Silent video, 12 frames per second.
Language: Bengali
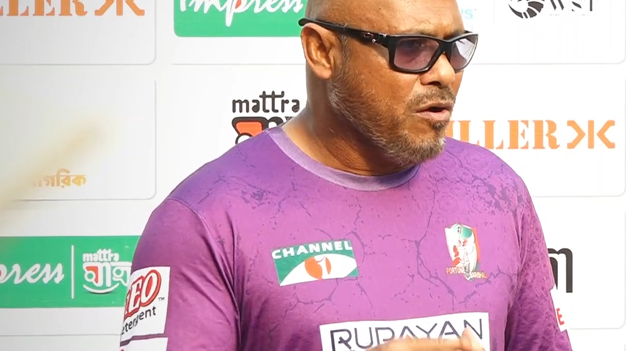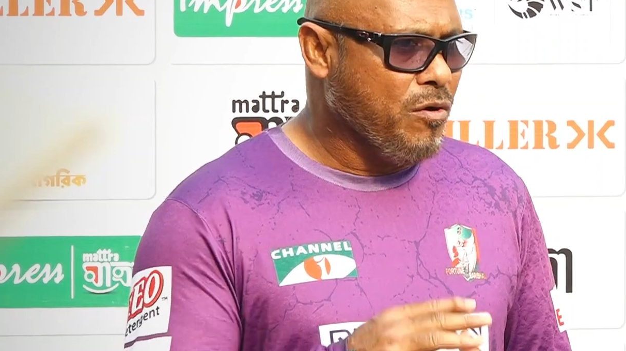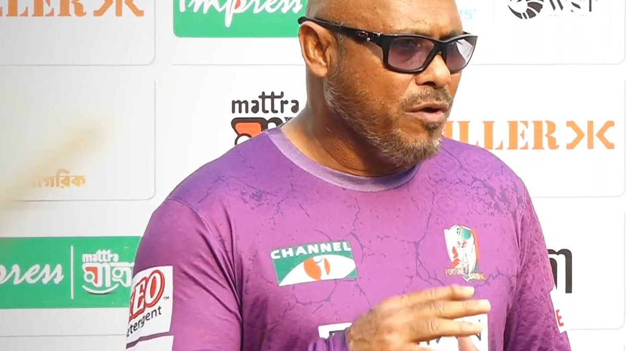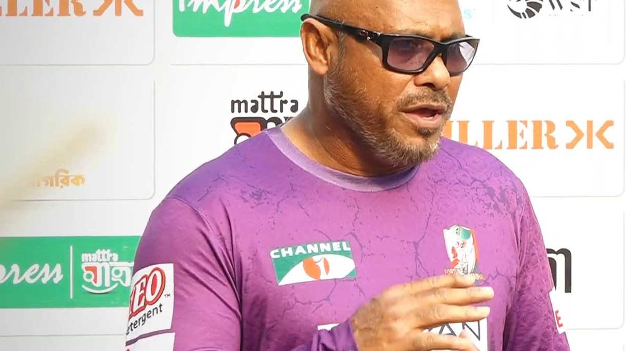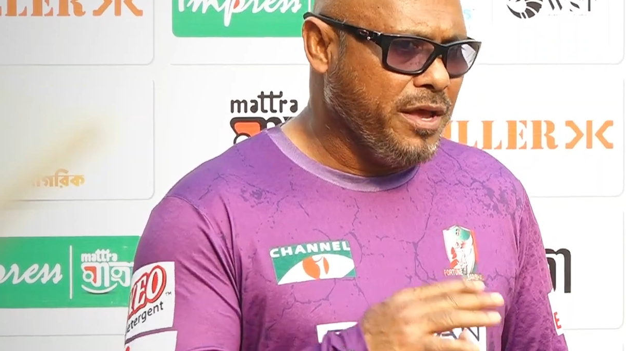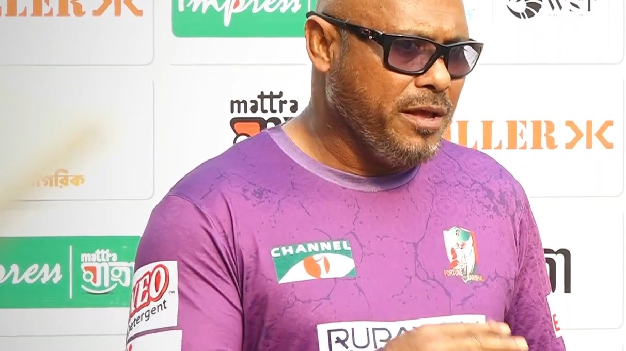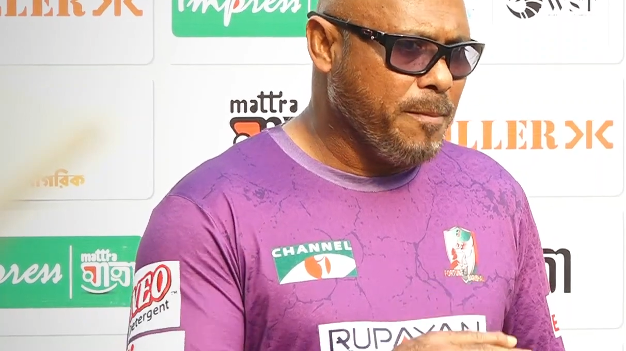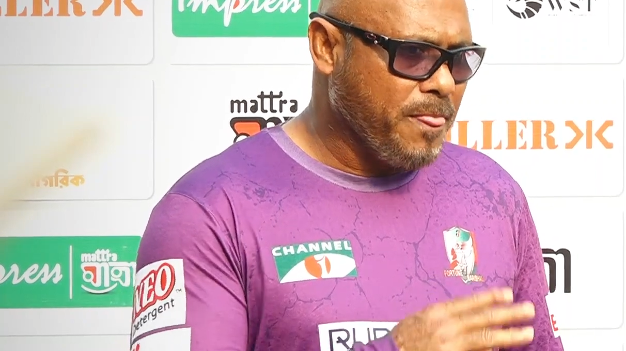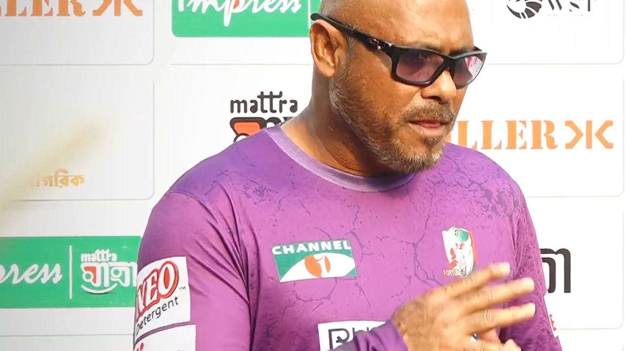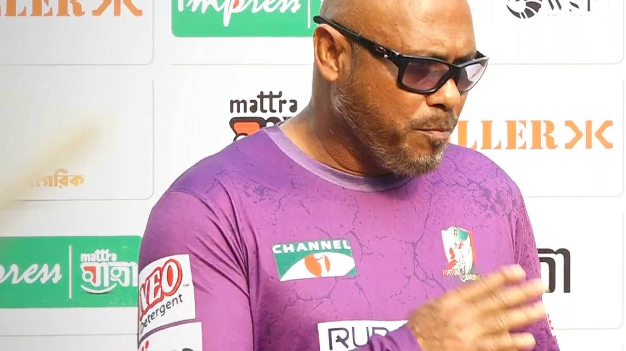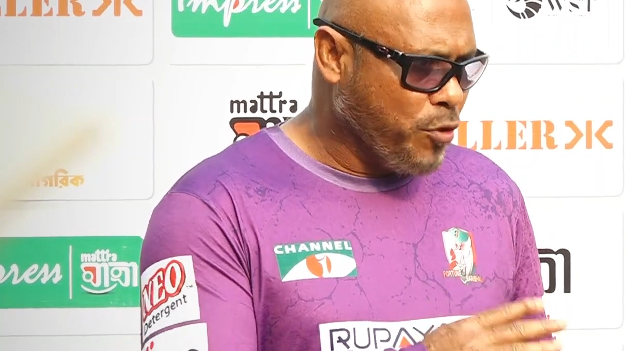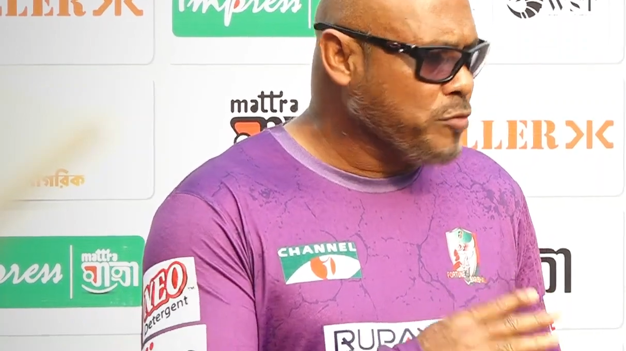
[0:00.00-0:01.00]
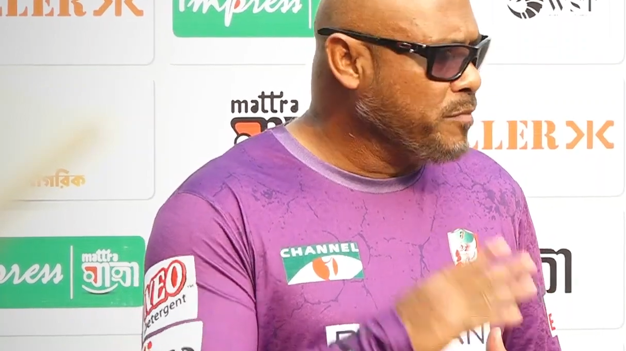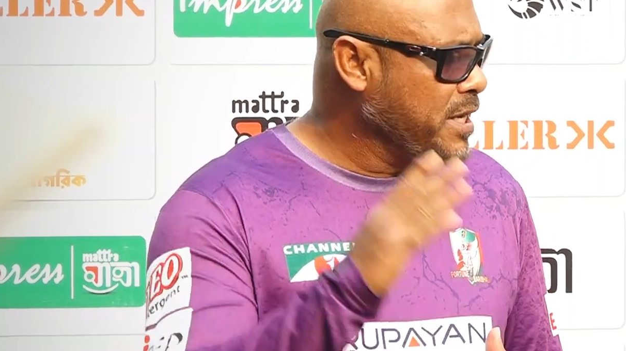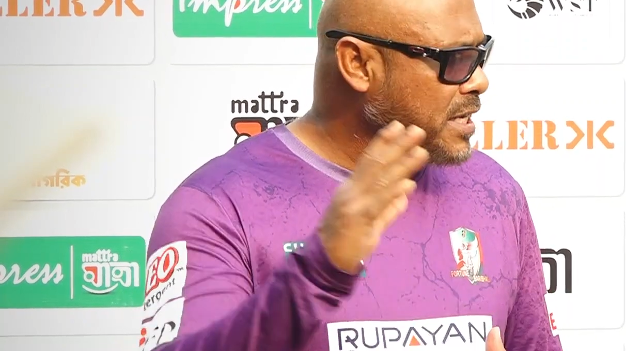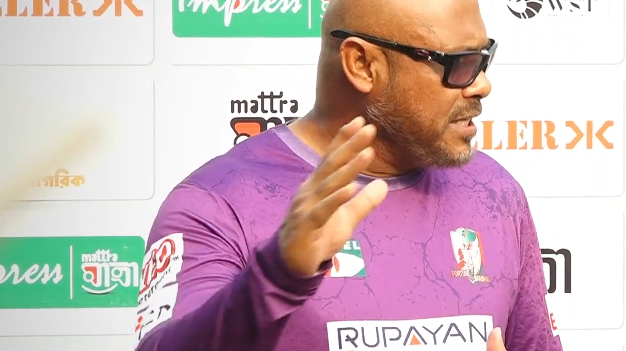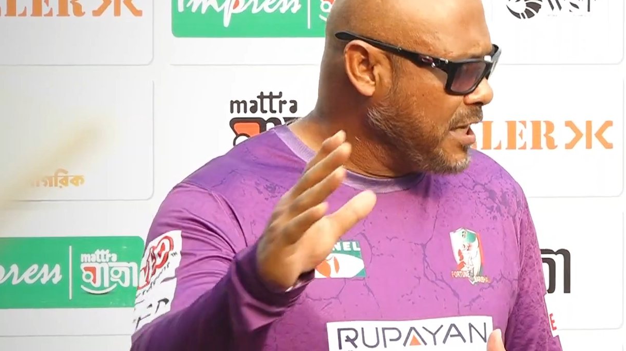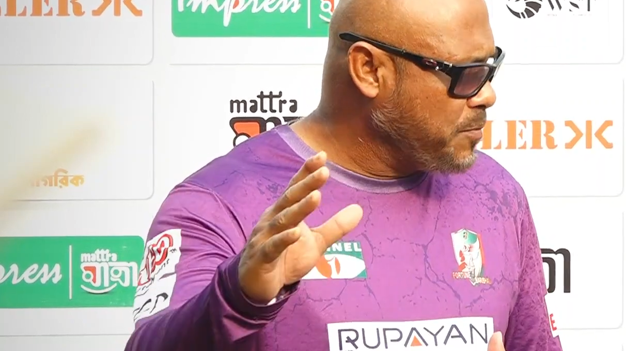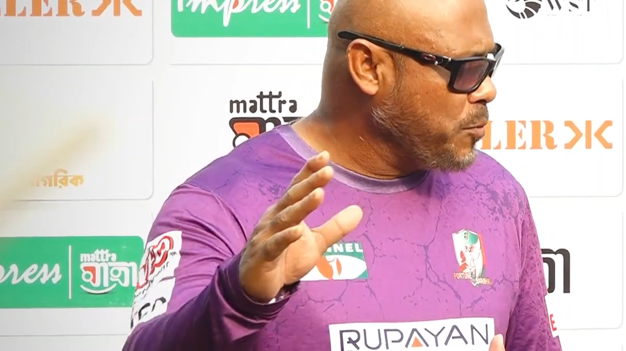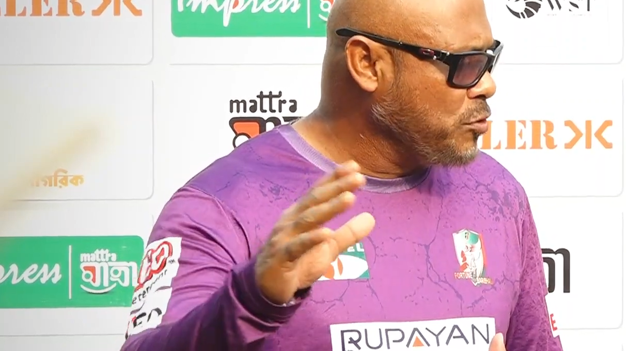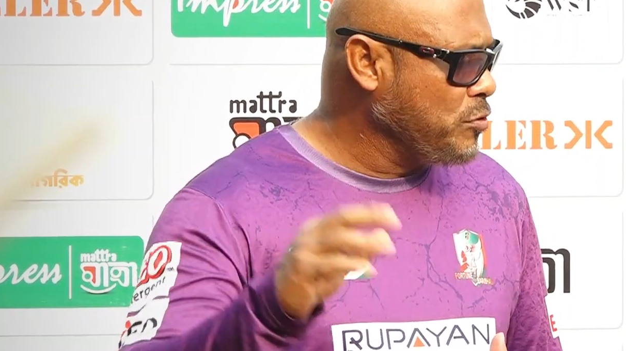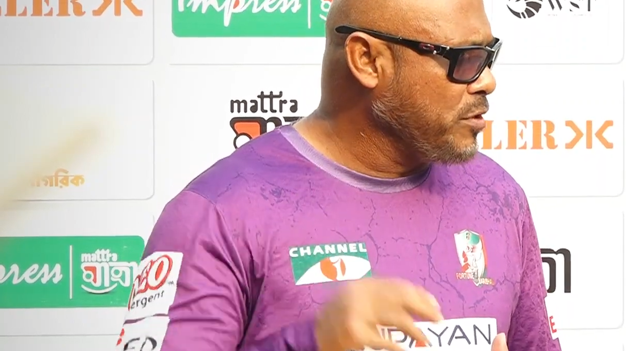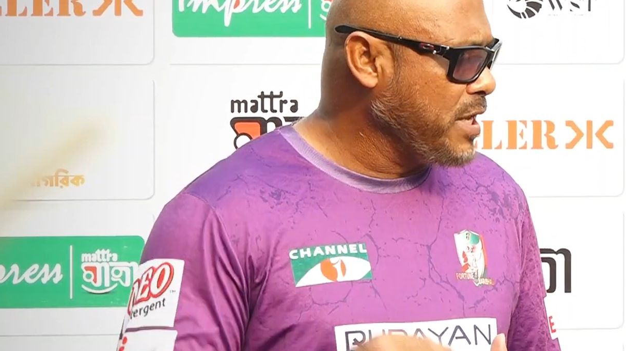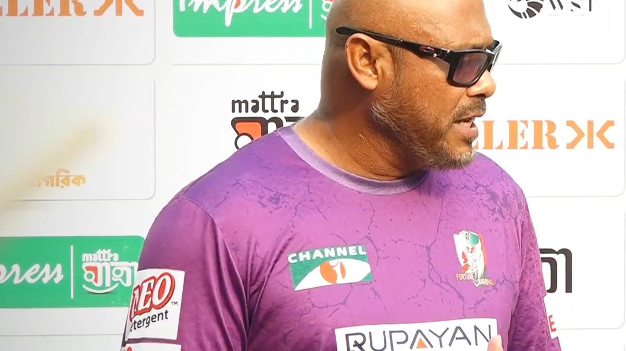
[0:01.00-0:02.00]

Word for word: ওই প্রথম থেকে শেষ পর্যন্ত